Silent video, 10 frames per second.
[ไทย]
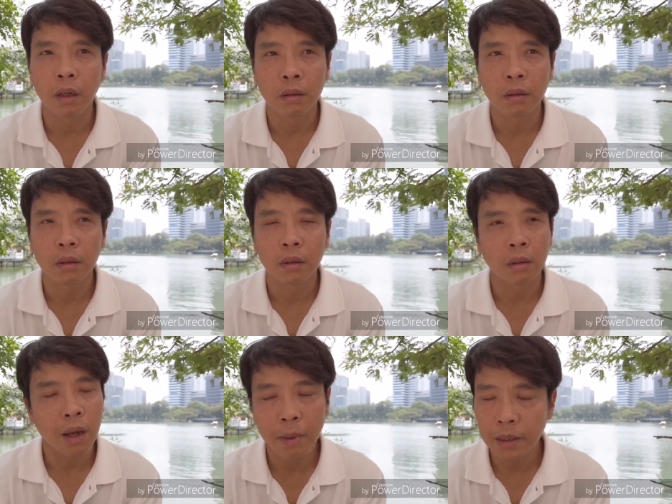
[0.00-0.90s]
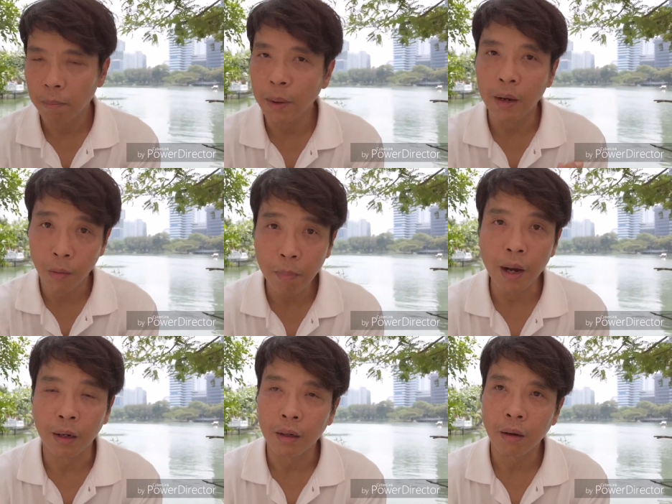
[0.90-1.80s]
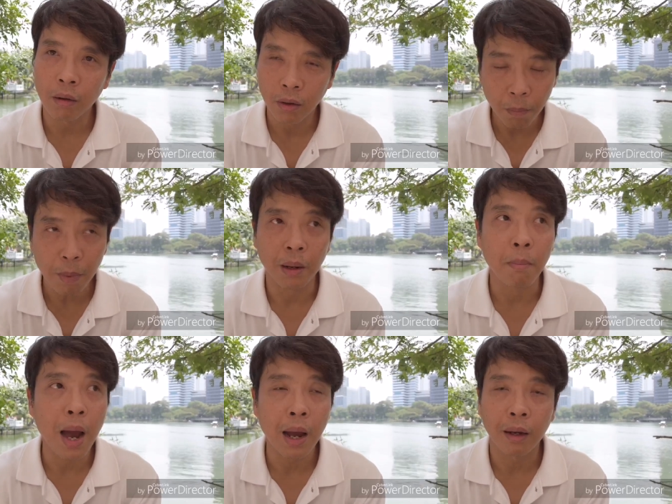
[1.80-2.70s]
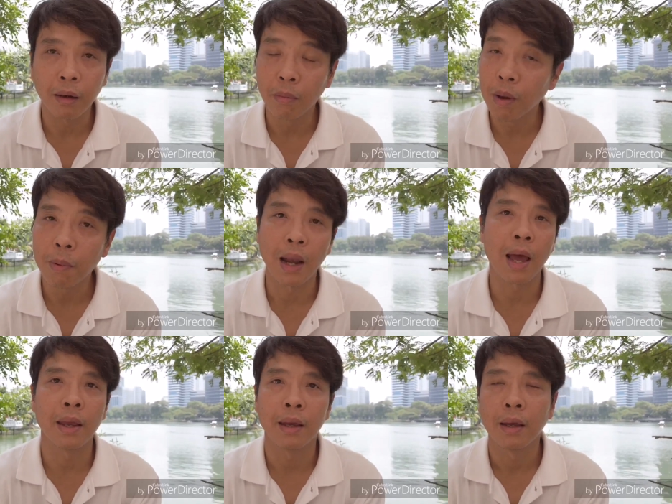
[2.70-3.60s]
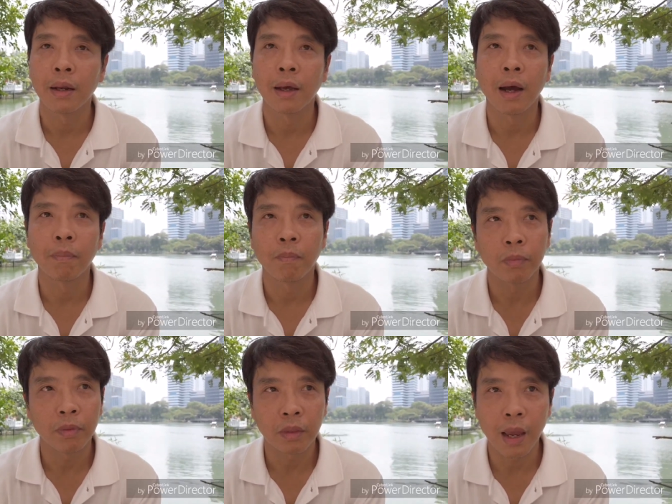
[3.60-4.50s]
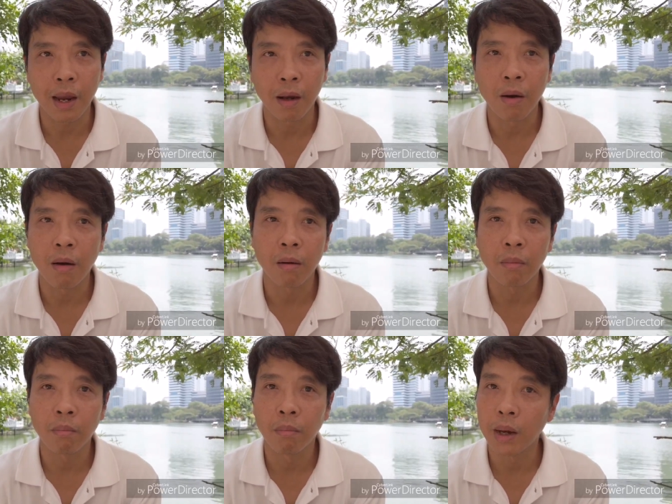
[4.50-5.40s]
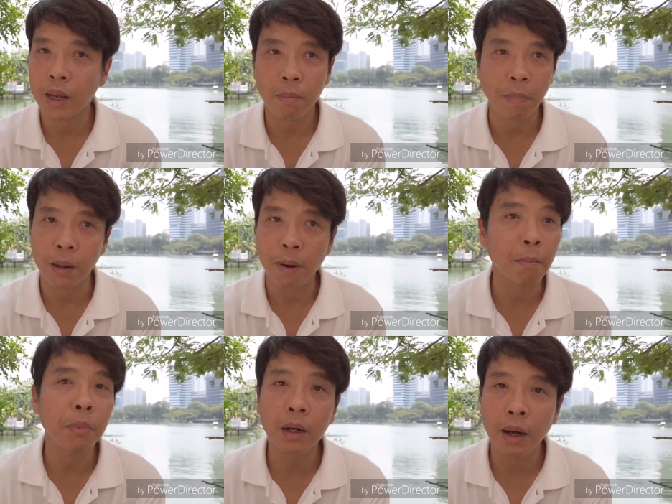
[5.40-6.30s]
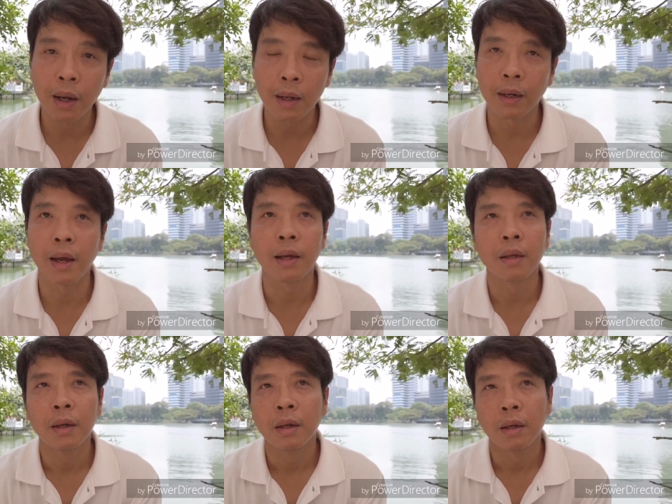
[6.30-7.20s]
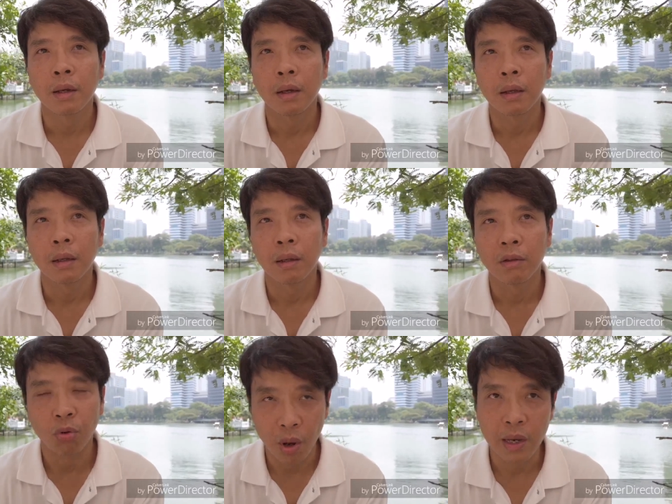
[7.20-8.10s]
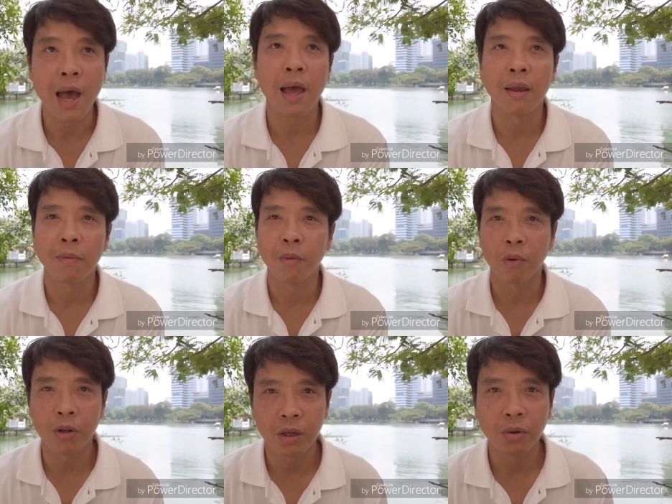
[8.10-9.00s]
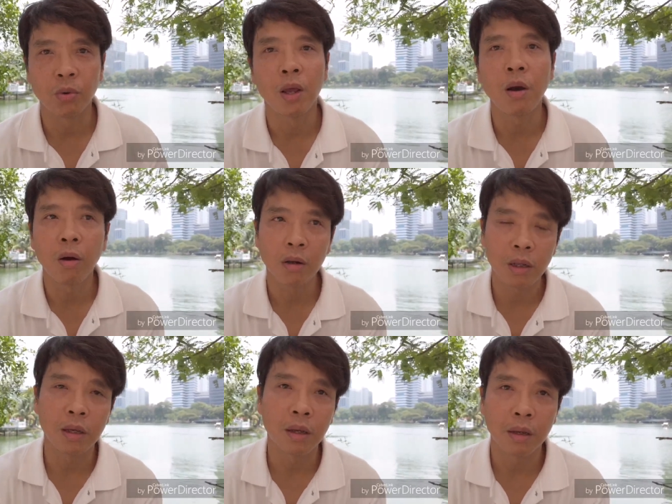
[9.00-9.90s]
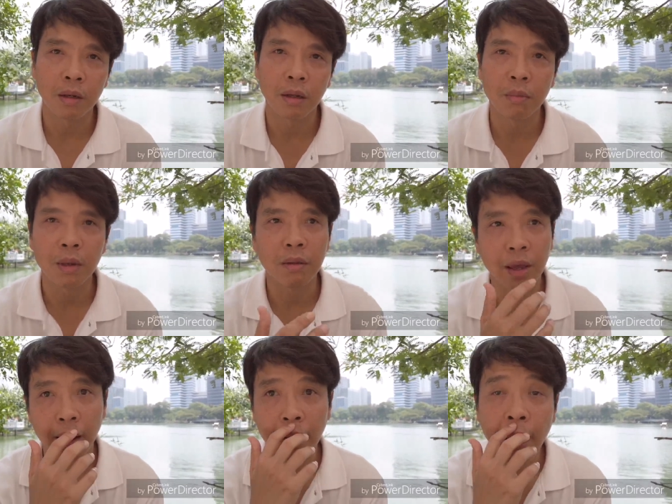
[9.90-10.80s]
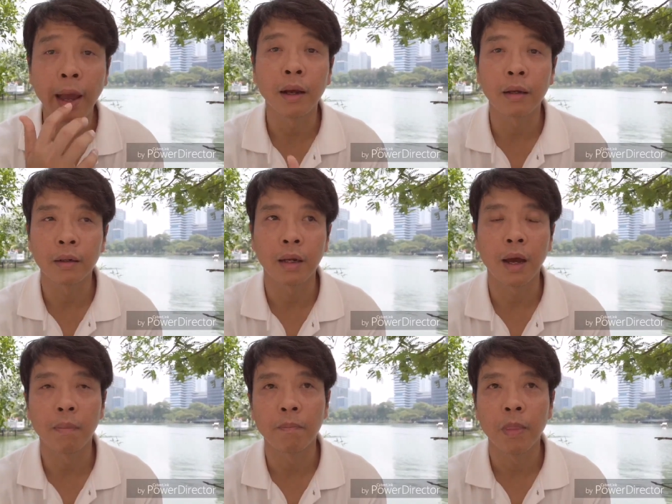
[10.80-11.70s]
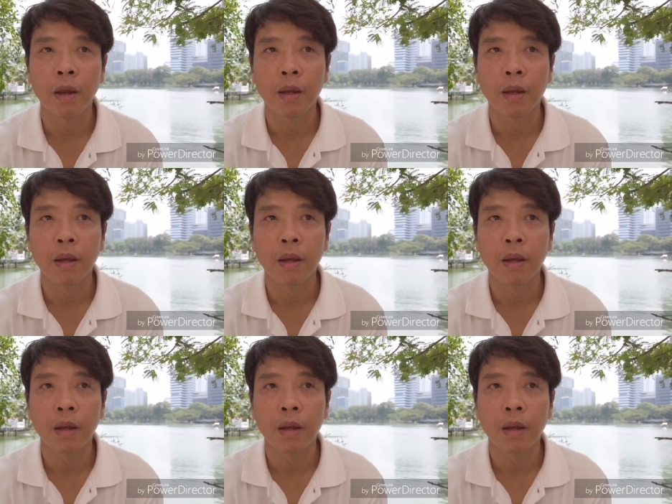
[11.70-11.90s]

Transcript: จะถ้ามันจำเป็นต้องเปิดก็ต้องเปิดบ้างก็ไม่เป็นไรนะครับ แต่ก็ไม่ได้เปิดพั่มเพื่อนะ ส่วนใหญ่ผมก็จะอยู่ในห้องที่ที่มีแสงแดงนะครับ